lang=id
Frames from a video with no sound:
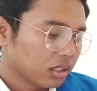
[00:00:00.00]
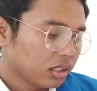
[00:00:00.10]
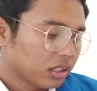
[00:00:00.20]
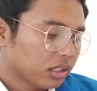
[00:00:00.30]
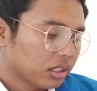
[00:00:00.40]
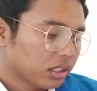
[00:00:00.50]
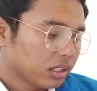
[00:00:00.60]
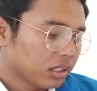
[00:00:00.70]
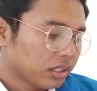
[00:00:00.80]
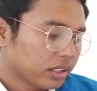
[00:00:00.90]

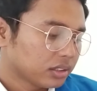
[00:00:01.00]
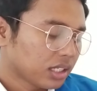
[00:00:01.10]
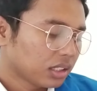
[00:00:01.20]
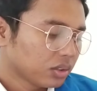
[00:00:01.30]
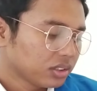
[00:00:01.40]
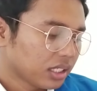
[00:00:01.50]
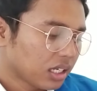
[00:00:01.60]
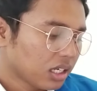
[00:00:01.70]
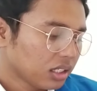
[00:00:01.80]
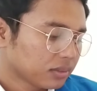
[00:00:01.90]
Uh,
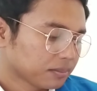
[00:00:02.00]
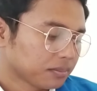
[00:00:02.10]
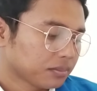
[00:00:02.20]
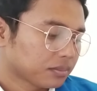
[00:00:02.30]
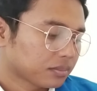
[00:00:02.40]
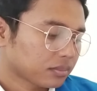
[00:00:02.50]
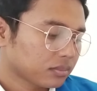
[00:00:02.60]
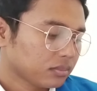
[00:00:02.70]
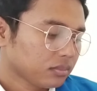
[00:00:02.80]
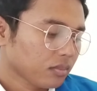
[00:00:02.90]
selanjutnya
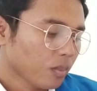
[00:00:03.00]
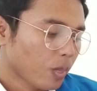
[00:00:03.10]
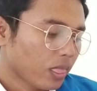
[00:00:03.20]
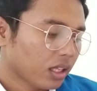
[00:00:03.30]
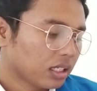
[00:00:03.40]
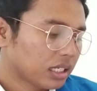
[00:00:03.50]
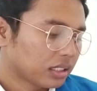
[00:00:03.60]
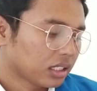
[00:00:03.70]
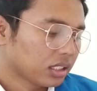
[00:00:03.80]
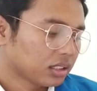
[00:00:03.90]

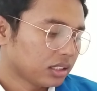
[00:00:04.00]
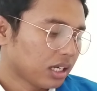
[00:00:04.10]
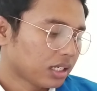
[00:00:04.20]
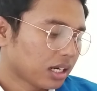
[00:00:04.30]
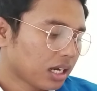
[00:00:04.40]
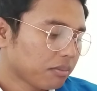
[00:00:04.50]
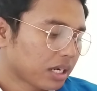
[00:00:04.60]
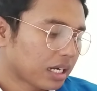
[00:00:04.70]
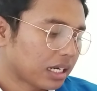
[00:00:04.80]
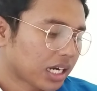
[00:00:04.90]
kegiatan yang ketiga adalah
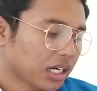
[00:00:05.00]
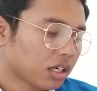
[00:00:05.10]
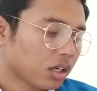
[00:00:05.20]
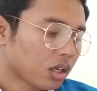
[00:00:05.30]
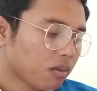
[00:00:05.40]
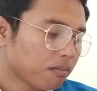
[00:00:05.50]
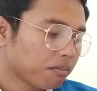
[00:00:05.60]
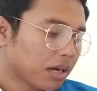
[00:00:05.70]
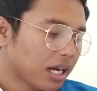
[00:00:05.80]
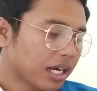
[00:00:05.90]
mengadakan
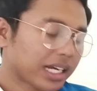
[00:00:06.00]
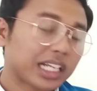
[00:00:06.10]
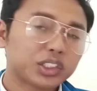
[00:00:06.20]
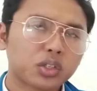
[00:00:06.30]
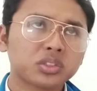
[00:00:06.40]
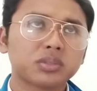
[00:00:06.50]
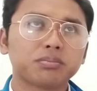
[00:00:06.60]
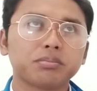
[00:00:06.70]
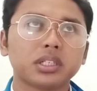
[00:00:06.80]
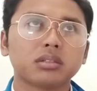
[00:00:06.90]
lomba kacong
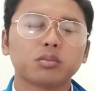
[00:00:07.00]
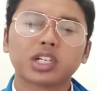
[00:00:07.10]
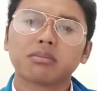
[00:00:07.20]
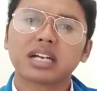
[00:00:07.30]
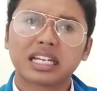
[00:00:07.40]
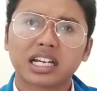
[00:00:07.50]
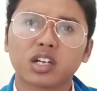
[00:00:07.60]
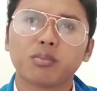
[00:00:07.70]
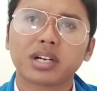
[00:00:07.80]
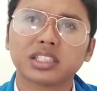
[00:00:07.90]
cepi bukan
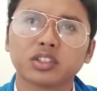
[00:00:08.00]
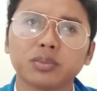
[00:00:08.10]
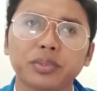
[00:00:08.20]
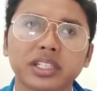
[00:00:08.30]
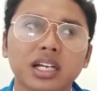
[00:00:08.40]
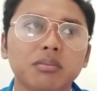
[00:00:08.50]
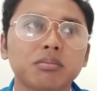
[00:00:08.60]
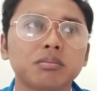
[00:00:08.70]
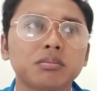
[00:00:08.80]
mengadakan lomba kacang cepling ya.